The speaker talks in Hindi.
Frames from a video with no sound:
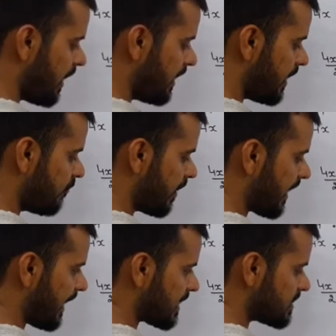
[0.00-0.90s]
एटी
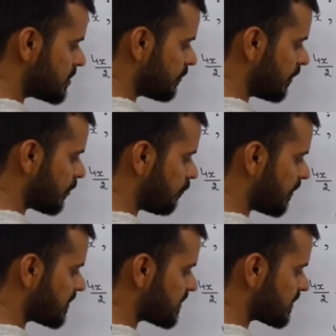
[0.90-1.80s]
वन एक्स इज इक्वल टू
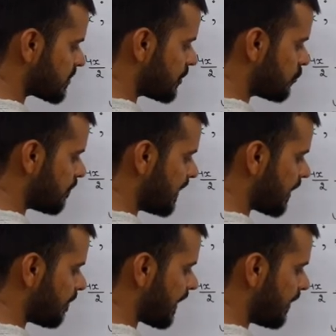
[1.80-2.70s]
वन सिक्सटी टू
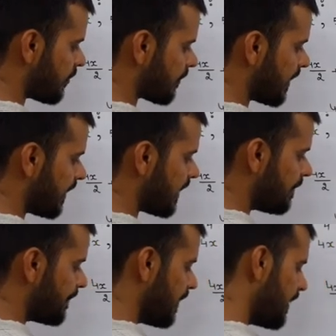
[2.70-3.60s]
मल्टीप्लाई ट्वेंटी
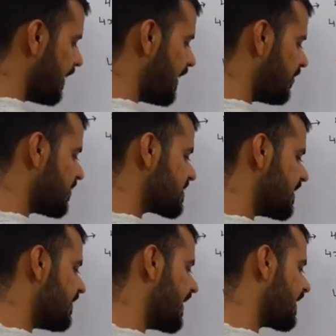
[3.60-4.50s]
एटी वन
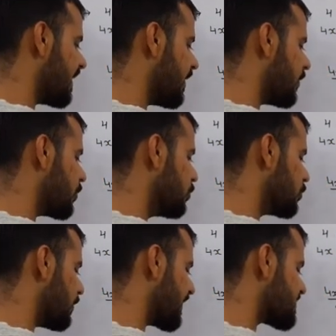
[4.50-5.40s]
से डिवाइड करेंगे टू
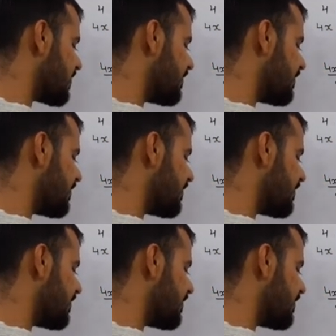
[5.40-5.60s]
तो एक्स